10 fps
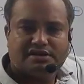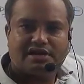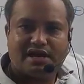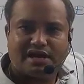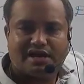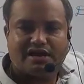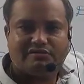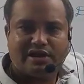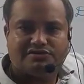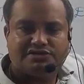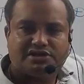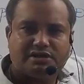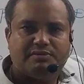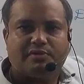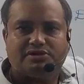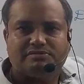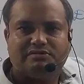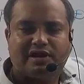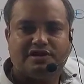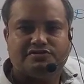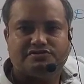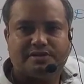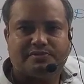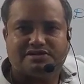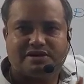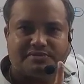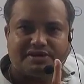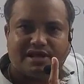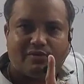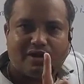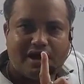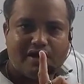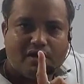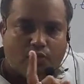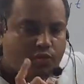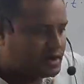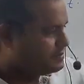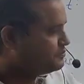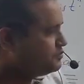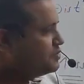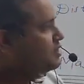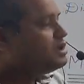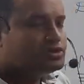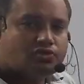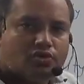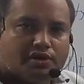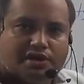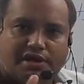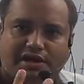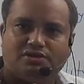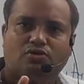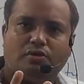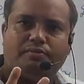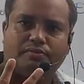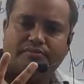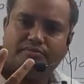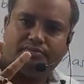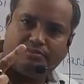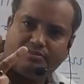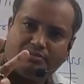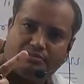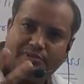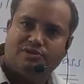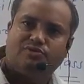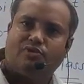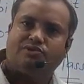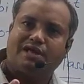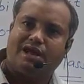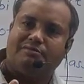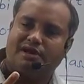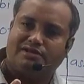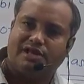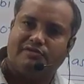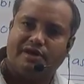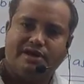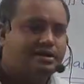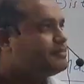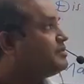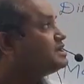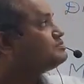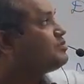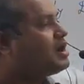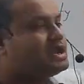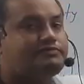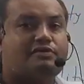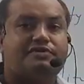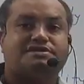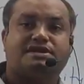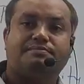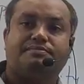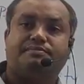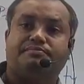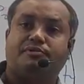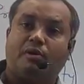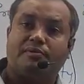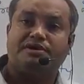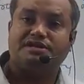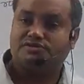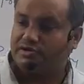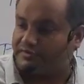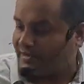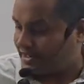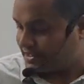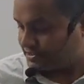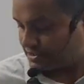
की अलग अलग वैल्यूज जितनी भी पॉसिबल वैल्यूज उन सबका सम कितना होगा वन तो इन दो बिंदुओं को ध्यान में रखते हुए मैं स्मॉल एफ ऑफ एक्स की प्रॉपर्टीज को डिफाइन कर